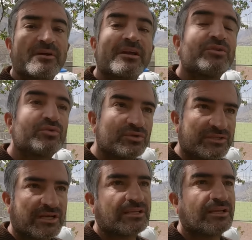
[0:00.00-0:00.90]
कहीं दूर
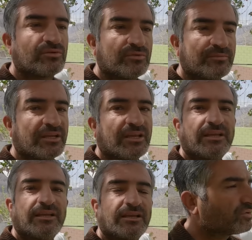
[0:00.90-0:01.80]
जाते हैं घूमने के
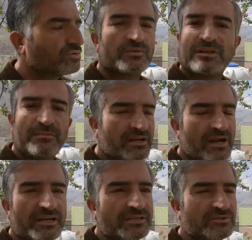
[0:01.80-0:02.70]
लिए तो उस वक्त हमें
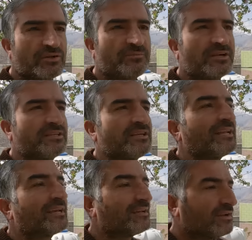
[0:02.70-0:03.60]
गाड़ी की ज़रूरत पड़ती है
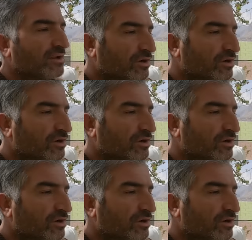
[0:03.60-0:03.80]
लेकिन